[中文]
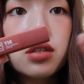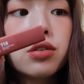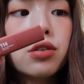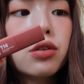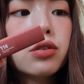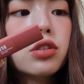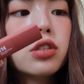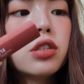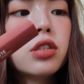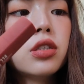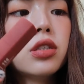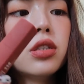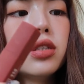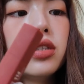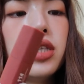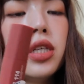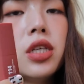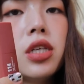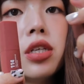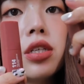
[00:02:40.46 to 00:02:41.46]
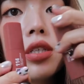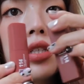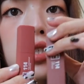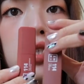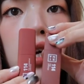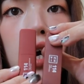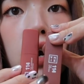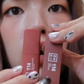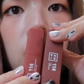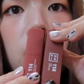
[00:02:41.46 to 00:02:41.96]
都是一一
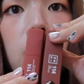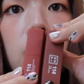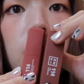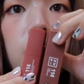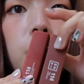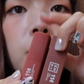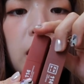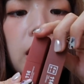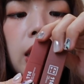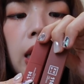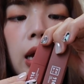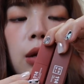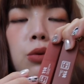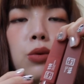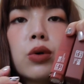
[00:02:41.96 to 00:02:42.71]
四号 ，Mina。